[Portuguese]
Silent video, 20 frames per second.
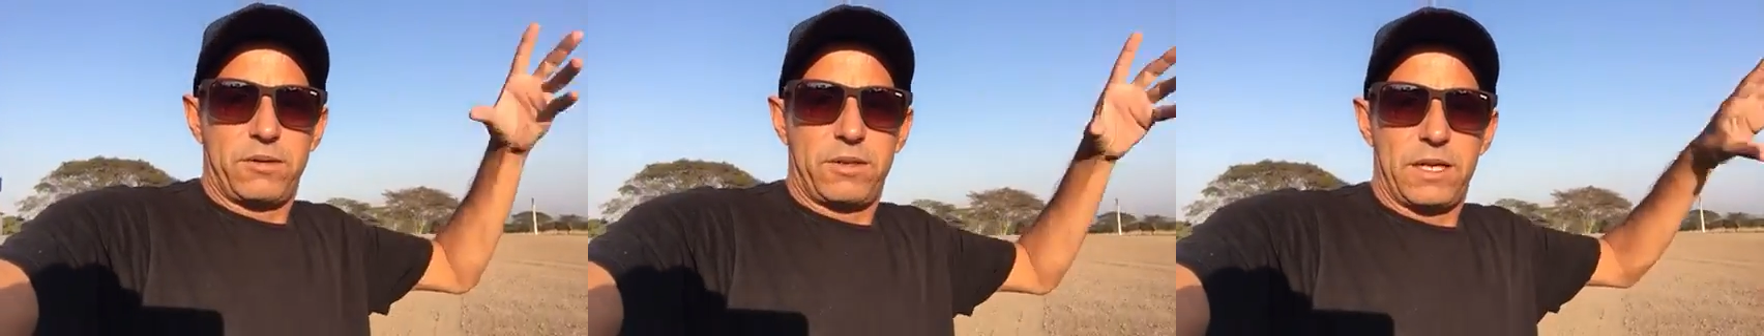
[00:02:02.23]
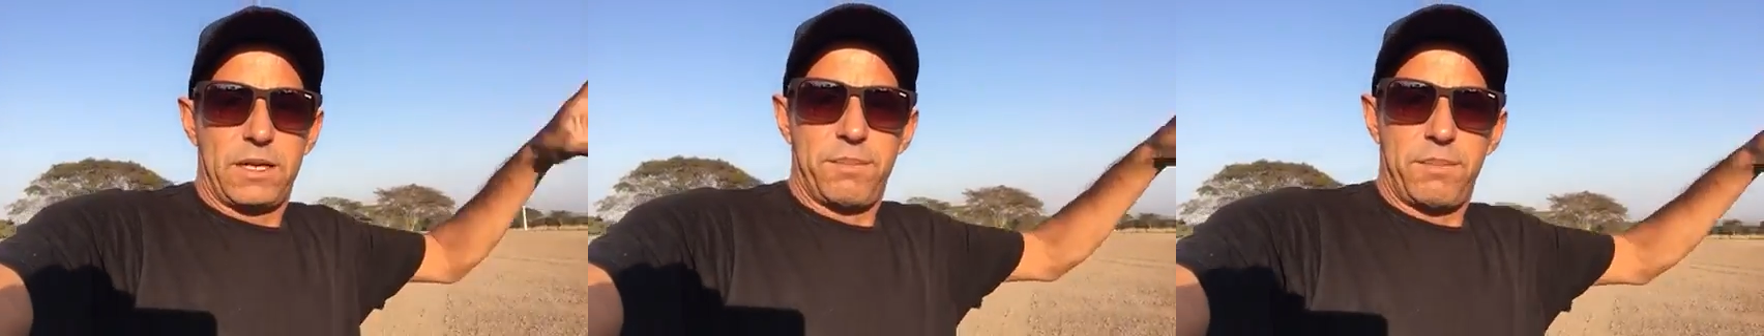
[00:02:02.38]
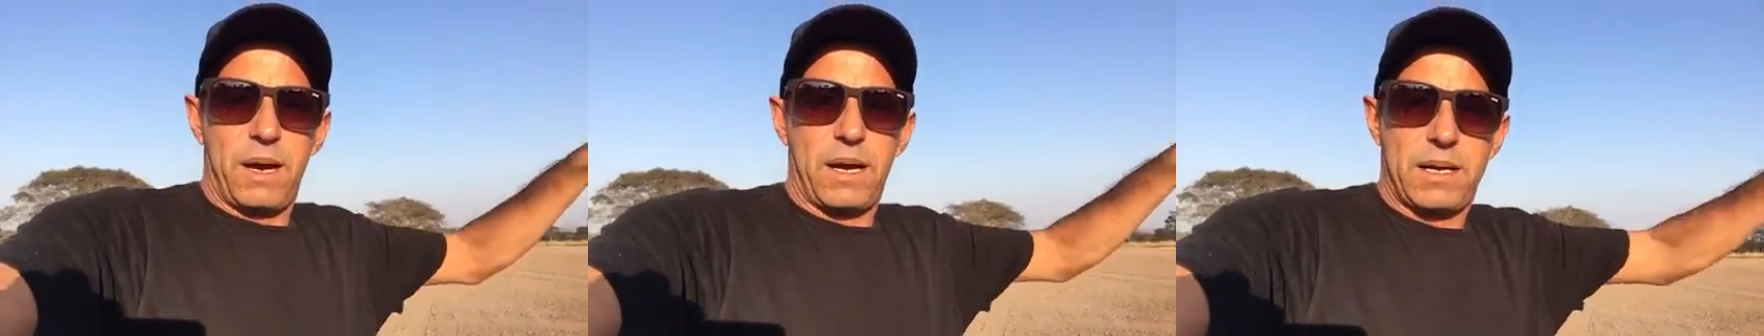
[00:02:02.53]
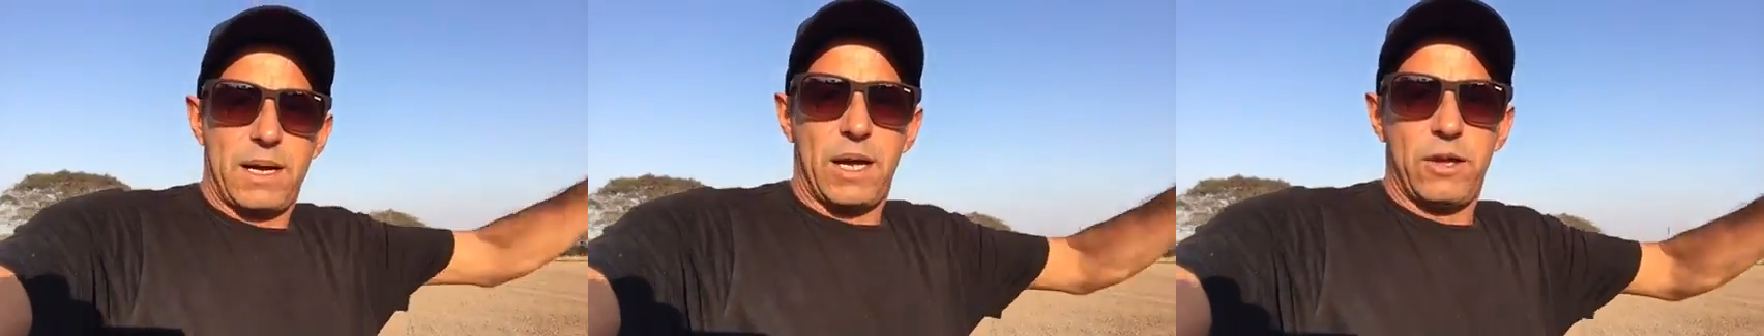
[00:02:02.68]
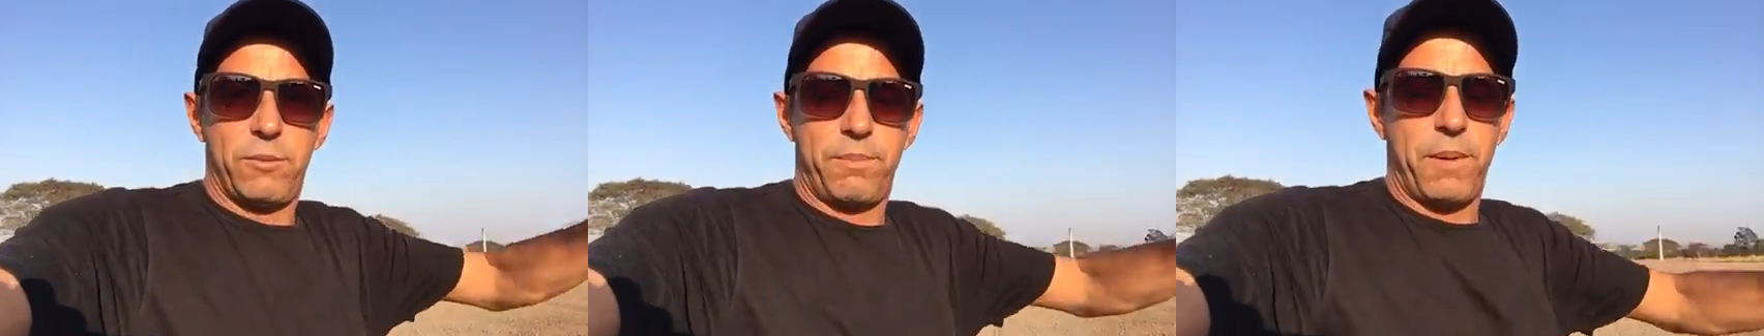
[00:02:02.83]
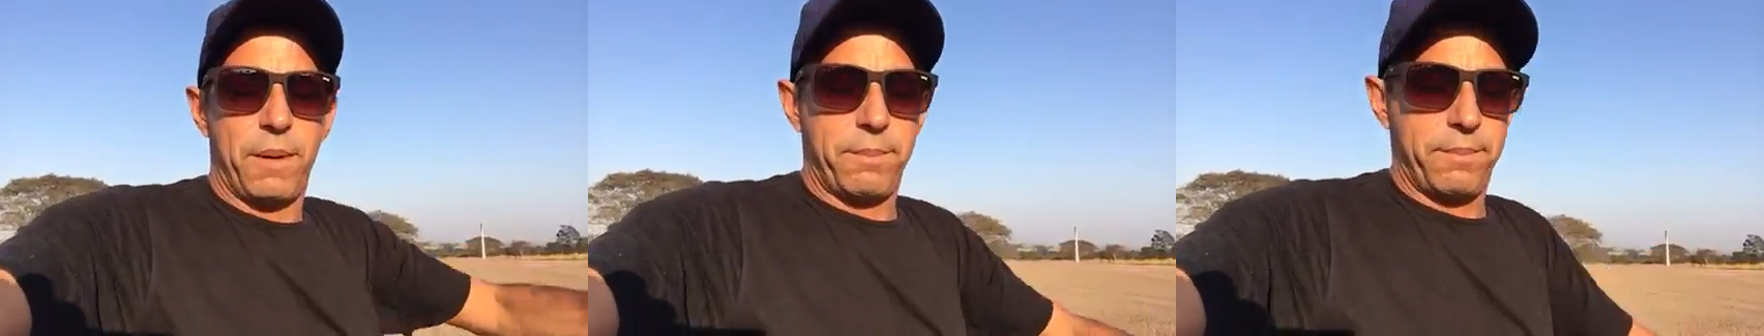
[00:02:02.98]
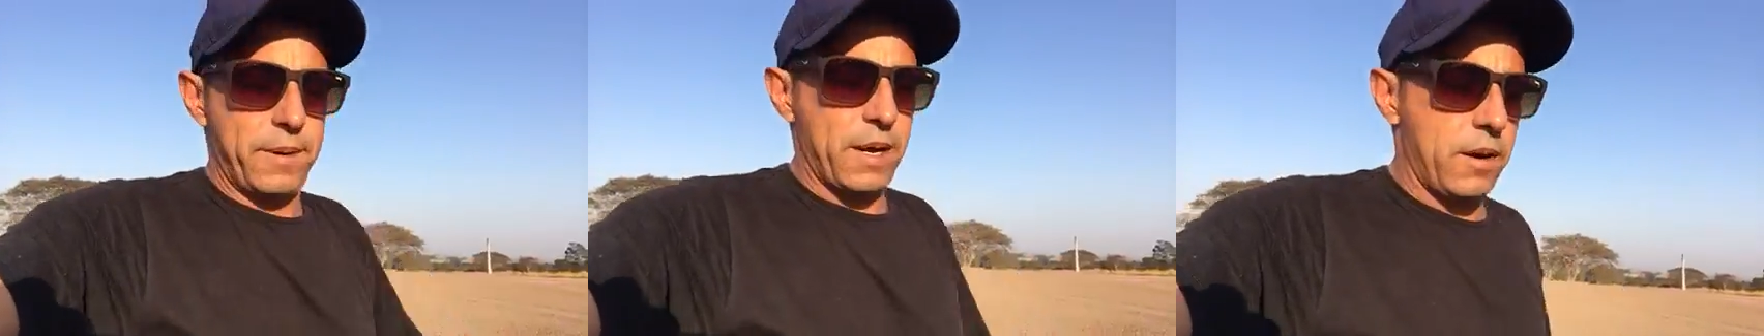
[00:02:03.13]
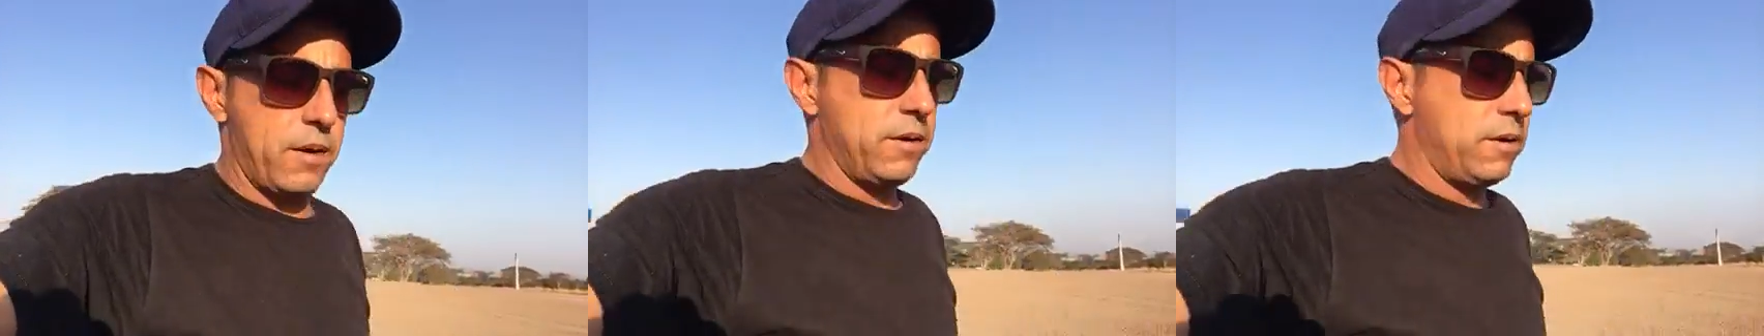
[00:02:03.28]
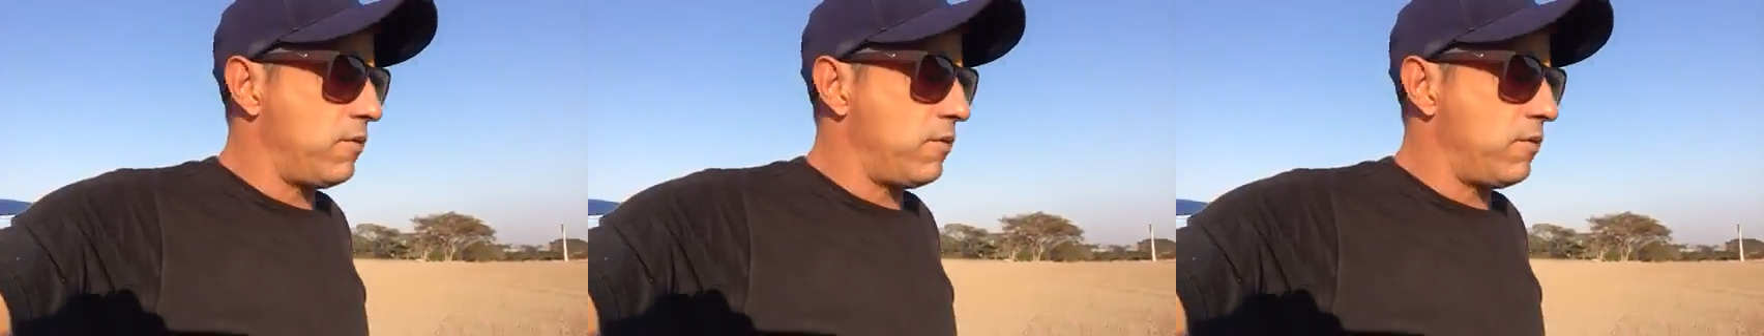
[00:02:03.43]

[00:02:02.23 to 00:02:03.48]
Eu tenho que marcar no papel